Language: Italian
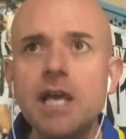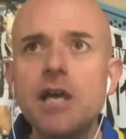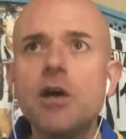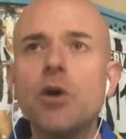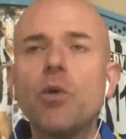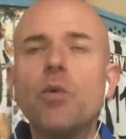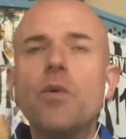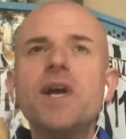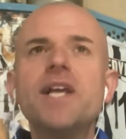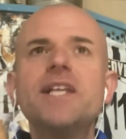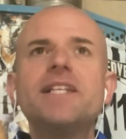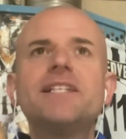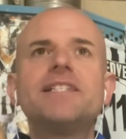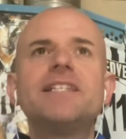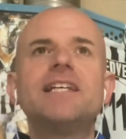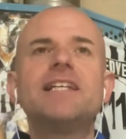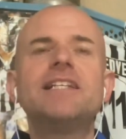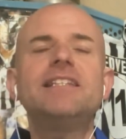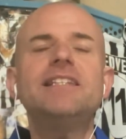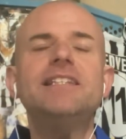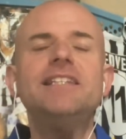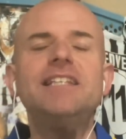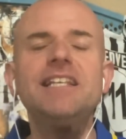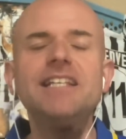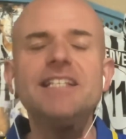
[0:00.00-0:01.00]
questa
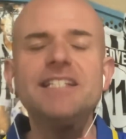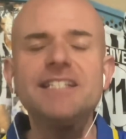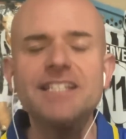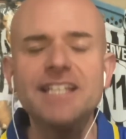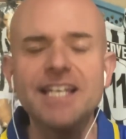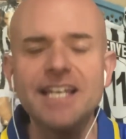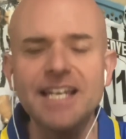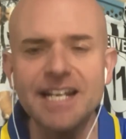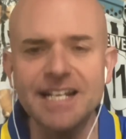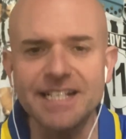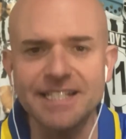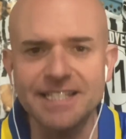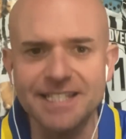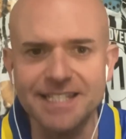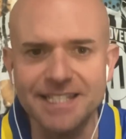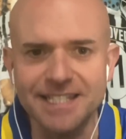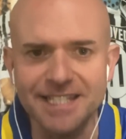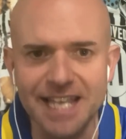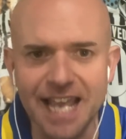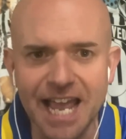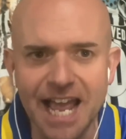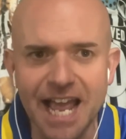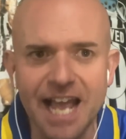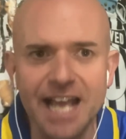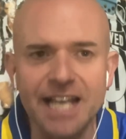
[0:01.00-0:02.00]

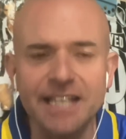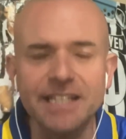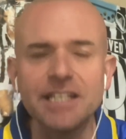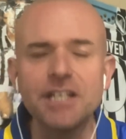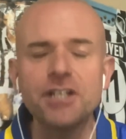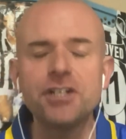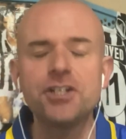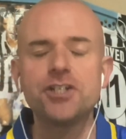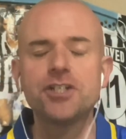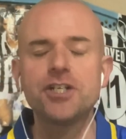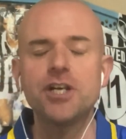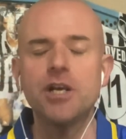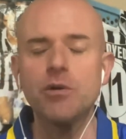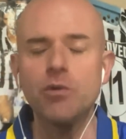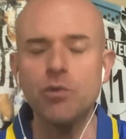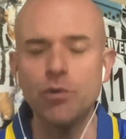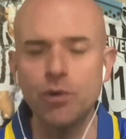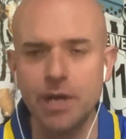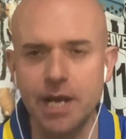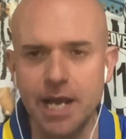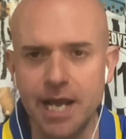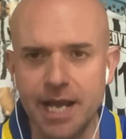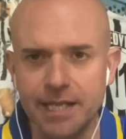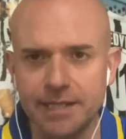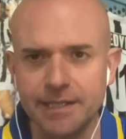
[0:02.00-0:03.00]
disgraziata e
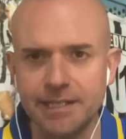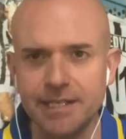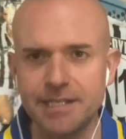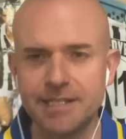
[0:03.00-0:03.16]
sciagurata